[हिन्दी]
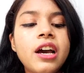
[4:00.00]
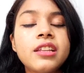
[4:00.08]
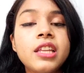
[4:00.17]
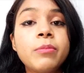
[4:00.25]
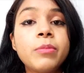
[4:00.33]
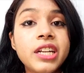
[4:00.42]

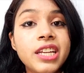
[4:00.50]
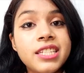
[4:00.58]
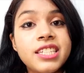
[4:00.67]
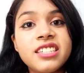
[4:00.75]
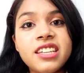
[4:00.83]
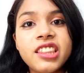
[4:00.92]
आता है बट
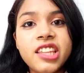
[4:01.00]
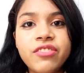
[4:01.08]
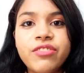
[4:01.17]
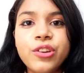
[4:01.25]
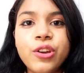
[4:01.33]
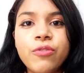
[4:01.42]
इसके साथ ये
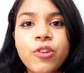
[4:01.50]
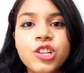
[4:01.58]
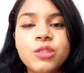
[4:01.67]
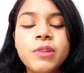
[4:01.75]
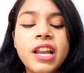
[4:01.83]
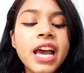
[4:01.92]
फ्री ऑफ
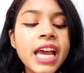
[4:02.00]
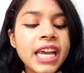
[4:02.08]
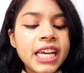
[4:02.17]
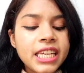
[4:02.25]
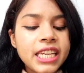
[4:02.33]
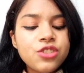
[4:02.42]
कॉस्ट मिला है
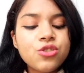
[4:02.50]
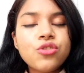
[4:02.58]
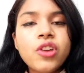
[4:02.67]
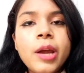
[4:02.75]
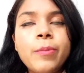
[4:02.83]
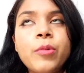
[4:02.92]
ये जो
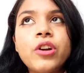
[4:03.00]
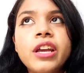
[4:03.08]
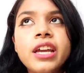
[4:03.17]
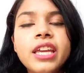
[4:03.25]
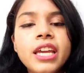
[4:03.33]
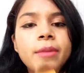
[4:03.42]
ट्राईपॉड
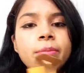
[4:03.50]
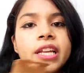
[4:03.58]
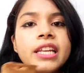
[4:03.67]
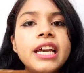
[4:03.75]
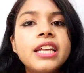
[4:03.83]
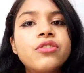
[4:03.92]
है ये हमने
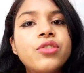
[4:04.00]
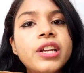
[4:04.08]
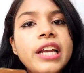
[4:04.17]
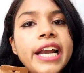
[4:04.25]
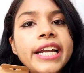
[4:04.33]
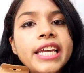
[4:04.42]
लिया है थ्री
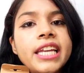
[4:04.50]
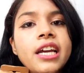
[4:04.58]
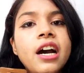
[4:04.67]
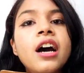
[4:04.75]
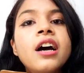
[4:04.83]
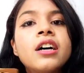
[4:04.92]
नाइनटीन
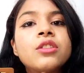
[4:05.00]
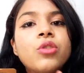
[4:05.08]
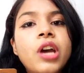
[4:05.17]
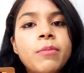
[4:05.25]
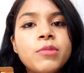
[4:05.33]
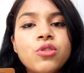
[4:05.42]
का तो
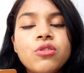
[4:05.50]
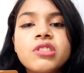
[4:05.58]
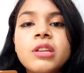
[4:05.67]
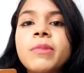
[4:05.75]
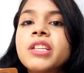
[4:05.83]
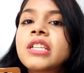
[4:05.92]
अमेजोन
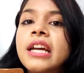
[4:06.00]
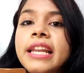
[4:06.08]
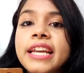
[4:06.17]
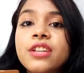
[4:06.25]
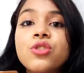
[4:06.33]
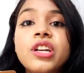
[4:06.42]
से मैं इसका
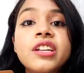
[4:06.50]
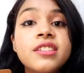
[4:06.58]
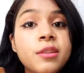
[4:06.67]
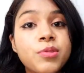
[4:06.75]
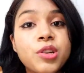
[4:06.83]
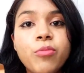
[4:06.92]
लिंक जो है
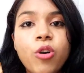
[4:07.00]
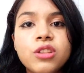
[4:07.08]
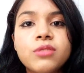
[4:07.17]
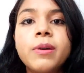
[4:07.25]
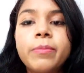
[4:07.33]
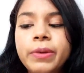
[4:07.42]
डिस्क्रिप्शन
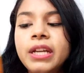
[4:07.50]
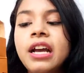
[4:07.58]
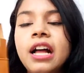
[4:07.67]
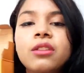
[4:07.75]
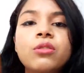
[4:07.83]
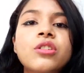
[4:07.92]
बॉक्स में भी
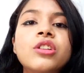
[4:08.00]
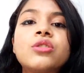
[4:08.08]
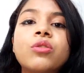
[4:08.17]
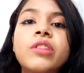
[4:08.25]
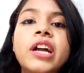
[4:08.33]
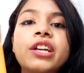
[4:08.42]
डाल दूंगी
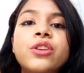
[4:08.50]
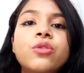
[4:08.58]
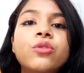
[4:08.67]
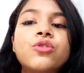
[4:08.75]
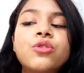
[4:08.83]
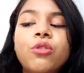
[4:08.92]
सो दैट यू
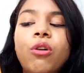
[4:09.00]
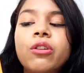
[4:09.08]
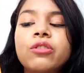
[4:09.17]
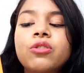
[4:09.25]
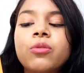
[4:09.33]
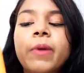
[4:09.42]
शुड
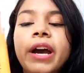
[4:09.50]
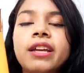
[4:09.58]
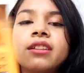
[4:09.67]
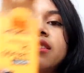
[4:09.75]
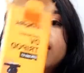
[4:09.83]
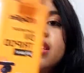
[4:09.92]
ऑल्सो बाय
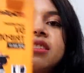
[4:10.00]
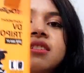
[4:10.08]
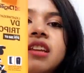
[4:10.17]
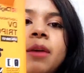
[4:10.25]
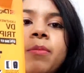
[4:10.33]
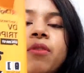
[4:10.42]
दिस
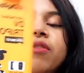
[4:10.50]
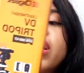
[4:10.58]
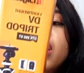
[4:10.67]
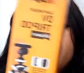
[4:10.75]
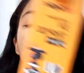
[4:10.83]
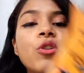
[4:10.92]
टाइप ऑफ
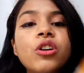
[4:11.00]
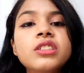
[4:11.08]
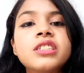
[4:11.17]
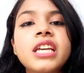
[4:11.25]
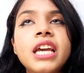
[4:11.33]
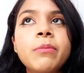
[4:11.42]

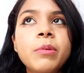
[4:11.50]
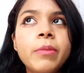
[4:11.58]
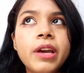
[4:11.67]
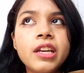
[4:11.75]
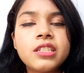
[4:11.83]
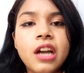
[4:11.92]
बिकॉज ये अभी
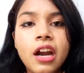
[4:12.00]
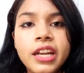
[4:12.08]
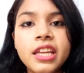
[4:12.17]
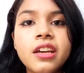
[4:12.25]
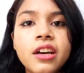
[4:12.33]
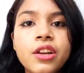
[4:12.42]
मैं स्टार्ट
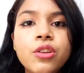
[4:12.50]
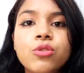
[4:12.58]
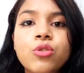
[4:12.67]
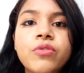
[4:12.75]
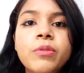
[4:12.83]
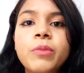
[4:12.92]
ही कर रही हूँ
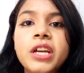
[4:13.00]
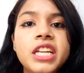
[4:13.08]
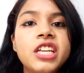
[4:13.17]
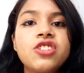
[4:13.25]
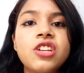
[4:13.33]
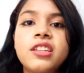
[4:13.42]
तो फिर मैं
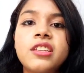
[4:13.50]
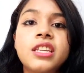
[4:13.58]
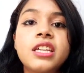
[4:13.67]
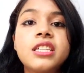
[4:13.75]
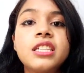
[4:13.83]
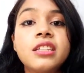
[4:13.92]
नहीं चाहती थी
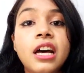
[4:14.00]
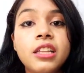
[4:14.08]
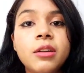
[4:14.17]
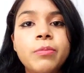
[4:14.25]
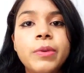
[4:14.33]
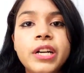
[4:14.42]
किसी
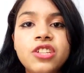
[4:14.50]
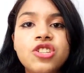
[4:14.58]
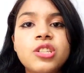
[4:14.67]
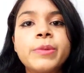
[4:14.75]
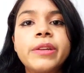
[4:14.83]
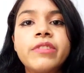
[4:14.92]
ज्यादा बड़ी
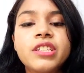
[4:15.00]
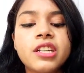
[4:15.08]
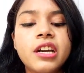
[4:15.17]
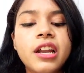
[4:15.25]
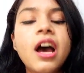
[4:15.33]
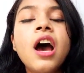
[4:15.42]
चीज में इन्वेस्ट
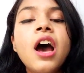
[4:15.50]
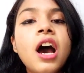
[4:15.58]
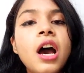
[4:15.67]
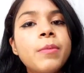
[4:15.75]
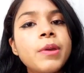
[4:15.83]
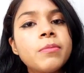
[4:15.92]
करना
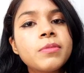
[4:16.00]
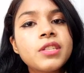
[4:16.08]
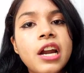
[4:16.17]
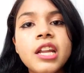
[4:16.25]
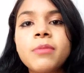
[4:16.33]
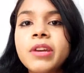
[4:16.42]
अभी हम
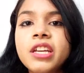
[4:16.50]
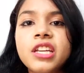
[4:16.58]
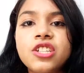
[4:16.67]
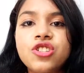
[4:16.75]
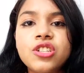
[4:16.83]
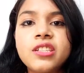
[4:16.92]
स्टार्टिंग में
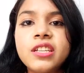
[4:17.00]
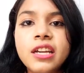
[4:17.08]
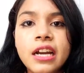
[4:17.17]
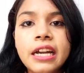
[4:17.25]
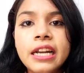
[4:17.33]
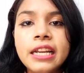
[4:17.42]
ये चीज ही
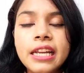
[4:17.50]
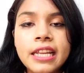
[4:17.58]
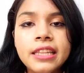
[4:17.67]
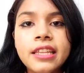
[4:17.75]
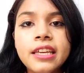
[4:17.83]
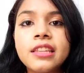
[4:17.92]
कर ले
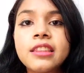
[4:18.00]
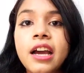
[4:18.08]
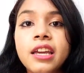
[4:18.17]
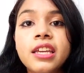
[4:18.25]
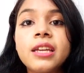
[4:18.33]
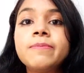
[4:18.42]
लेते हैं
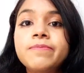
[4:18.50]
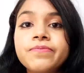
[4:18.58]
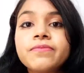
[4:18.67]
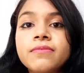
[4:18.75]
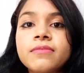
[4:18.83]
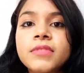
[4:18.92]
ताकि
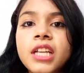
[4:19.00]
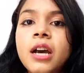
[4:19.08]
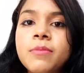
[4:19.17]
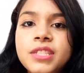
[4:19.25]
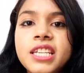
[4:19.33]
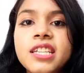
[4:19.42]

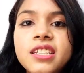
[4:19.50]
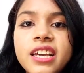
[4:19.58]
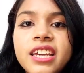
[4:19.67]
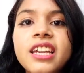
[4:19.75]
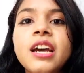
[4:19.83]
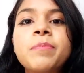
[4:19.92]
हम सीख
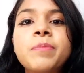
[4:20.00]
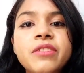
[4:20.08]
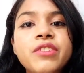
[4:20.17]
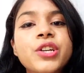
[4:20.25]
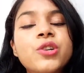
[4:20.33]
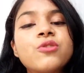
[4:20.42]
सकें अपनी
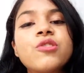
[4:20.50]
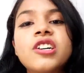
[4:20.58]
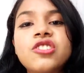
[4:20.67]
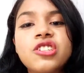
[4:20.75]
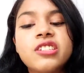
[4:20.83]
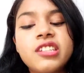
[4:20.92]
वीडियोस को
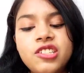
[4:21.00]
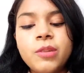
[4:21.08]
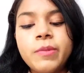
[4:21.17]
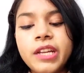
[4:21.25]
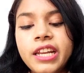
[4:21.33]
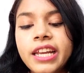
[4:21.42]
अच्छे से अच्छा
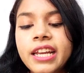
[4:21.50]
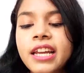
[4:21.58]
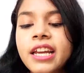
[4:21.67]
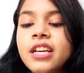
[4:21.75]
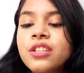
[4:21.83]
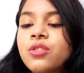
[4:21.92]
बनाने के लिए
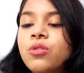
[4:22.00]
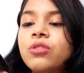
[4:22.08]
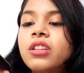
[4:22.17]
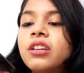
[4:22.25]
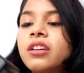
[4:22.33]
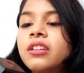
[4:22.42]
सो
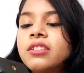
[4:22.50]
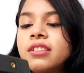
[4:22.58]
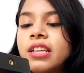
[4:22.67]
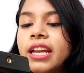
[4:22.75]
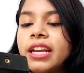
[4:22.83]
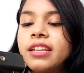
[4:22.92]
द
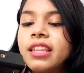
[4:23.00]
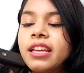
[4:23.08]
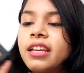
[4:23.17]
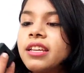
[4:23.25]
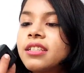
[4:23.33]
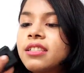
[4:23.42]
सेकेंड
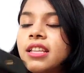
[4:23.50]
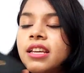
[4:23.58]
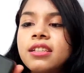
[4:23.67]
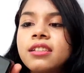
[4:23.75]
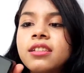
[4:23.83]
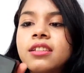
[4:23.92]
थिंग इज
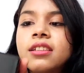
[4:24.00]
दिस